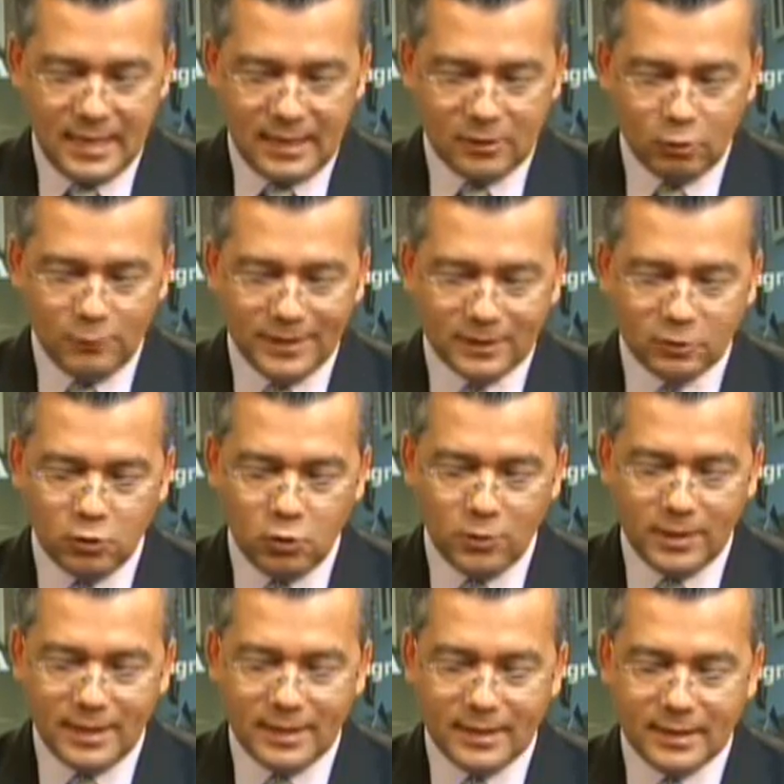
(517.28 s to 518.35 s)

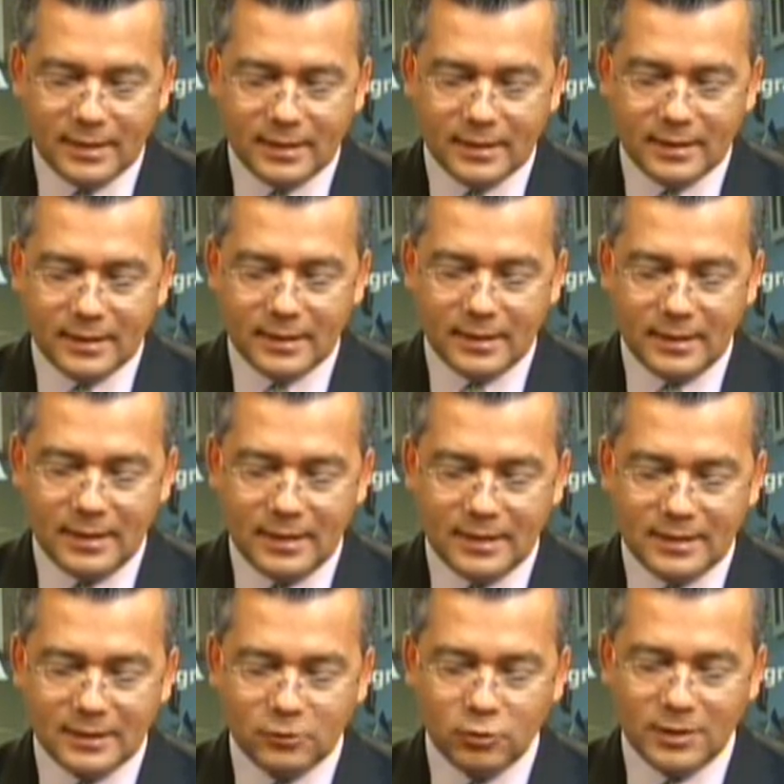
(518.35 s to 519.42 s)
Roberto, la
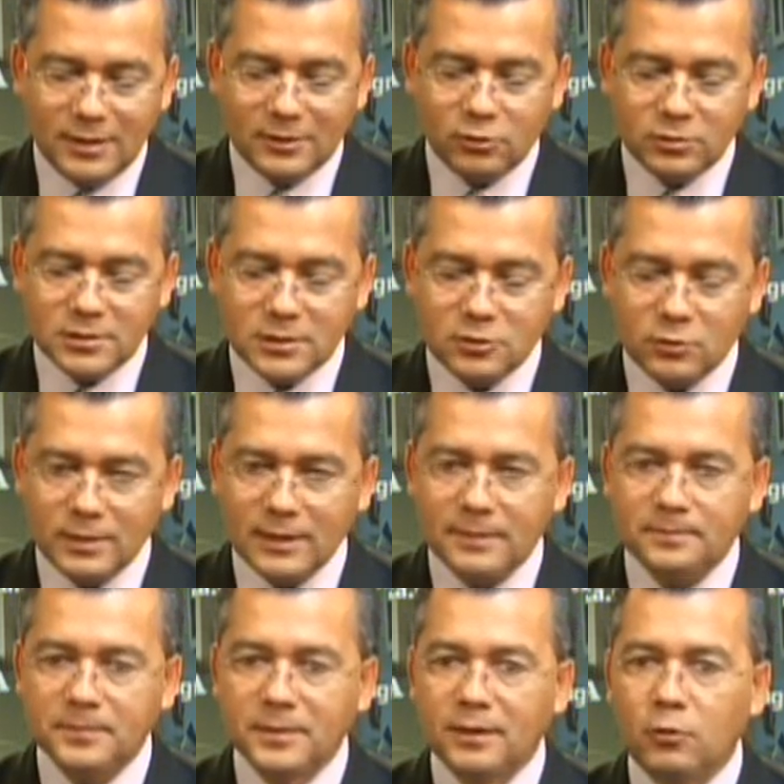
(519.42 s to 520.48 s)
inquietud es entonces
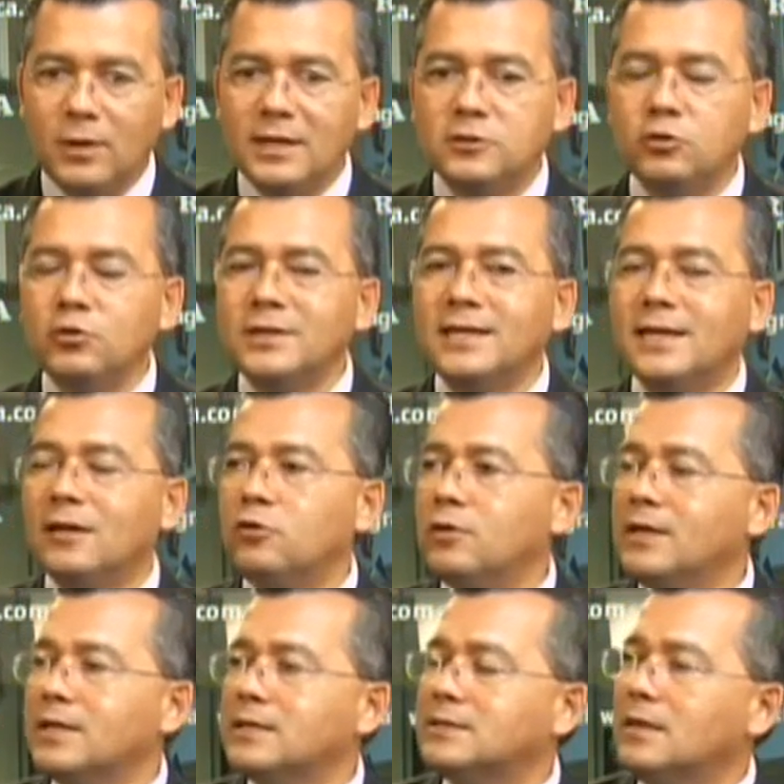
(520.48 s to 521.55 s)
sobre cuáles son los
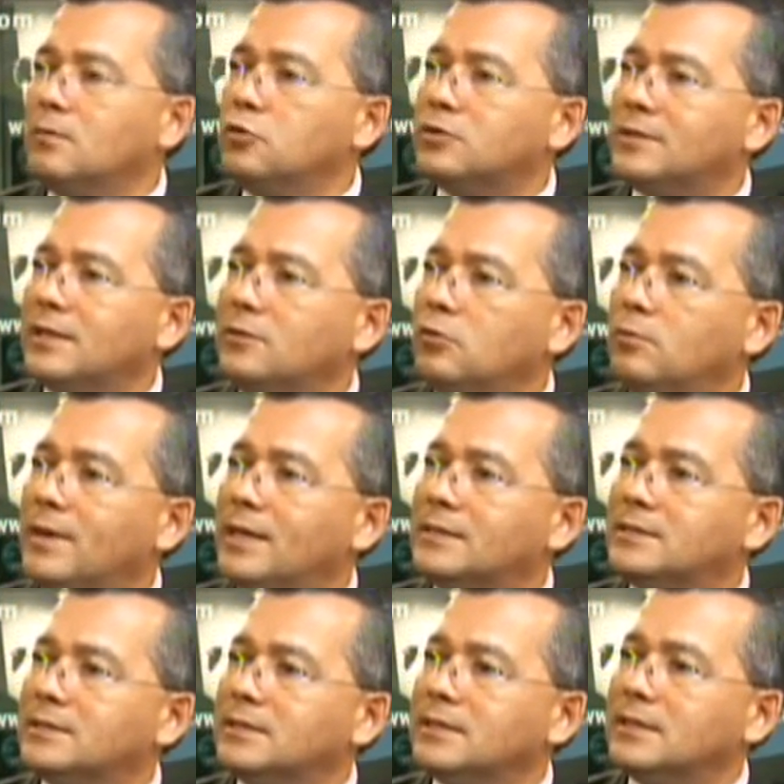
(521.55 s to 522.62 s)
indicadores que están mostrando
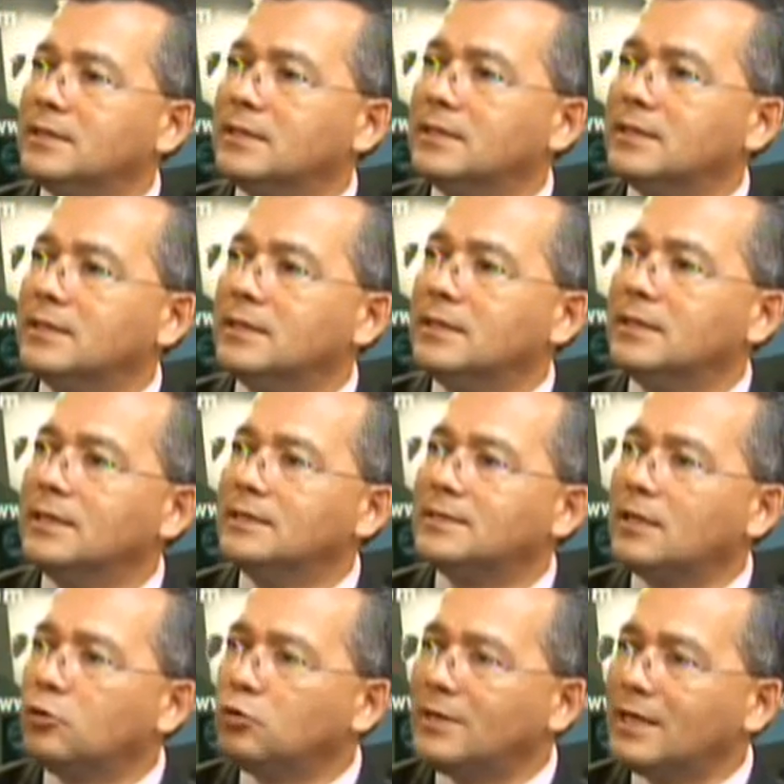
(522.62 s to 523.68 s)
más eh,
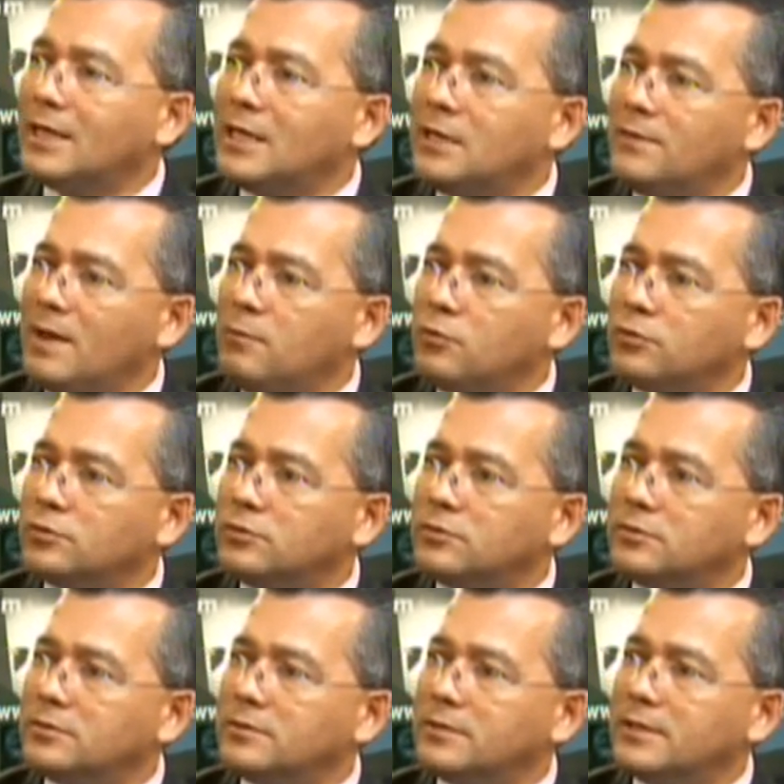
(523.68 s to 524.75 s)
esa ruta que
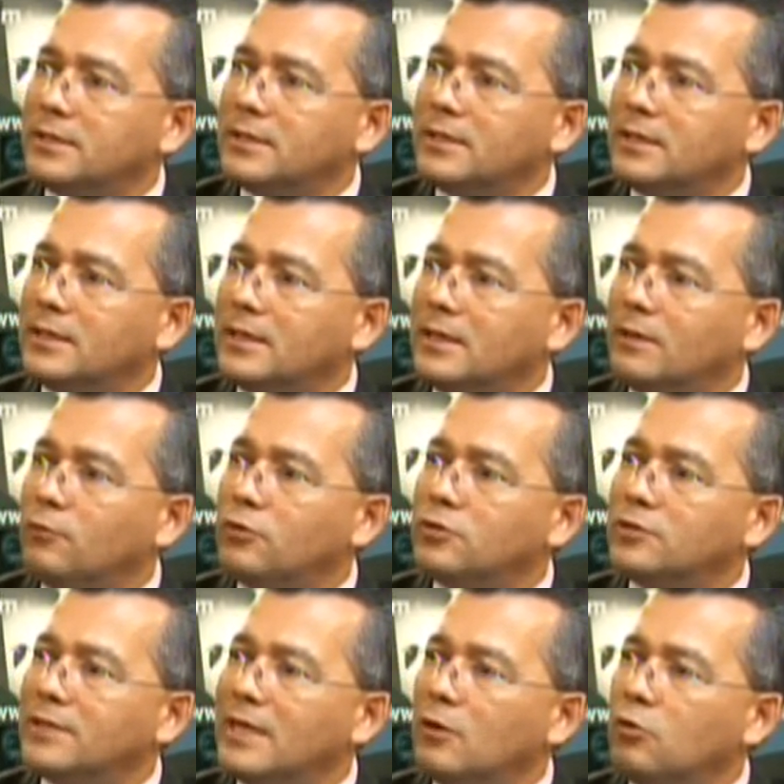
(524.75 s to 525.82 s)
llevamos en, la
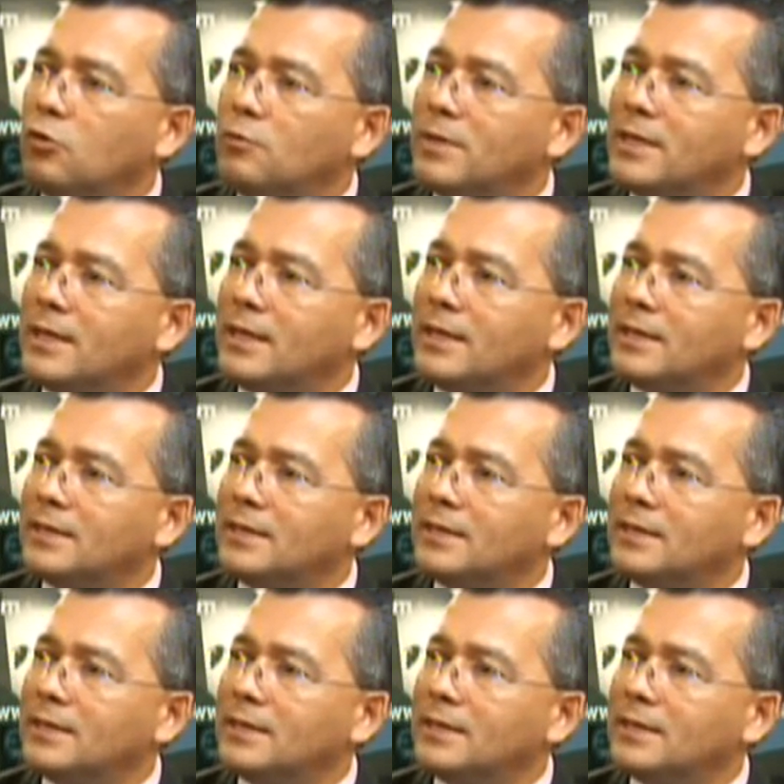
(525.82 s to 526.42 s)
evolución de la economía.